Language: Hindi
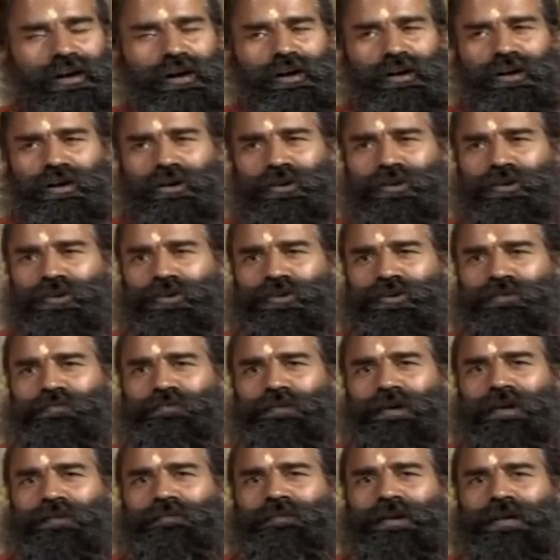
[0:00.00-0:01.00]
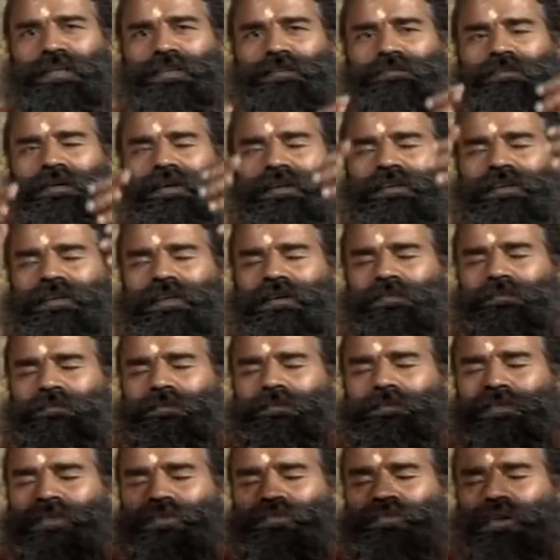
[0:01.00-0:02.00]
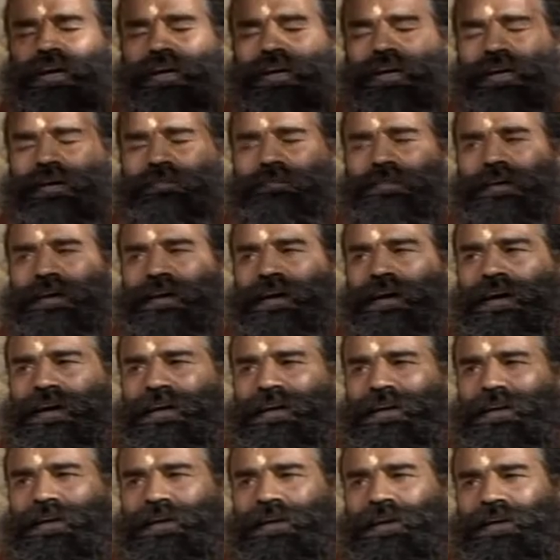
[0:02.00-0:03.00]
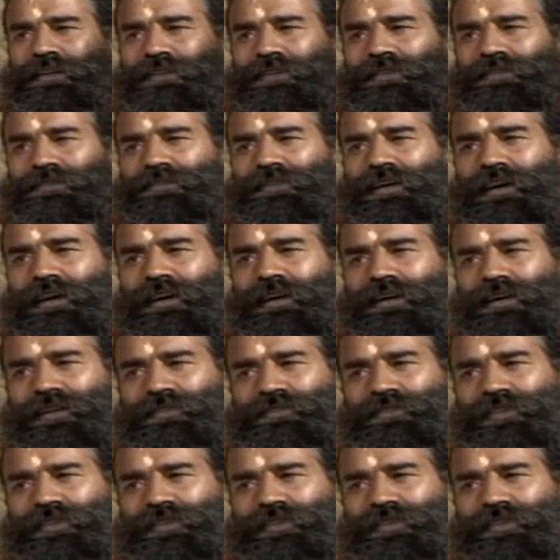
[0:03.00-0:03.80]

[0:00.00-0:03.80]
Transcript: और परमात्मा के द्वारा बनाया गया ये सारा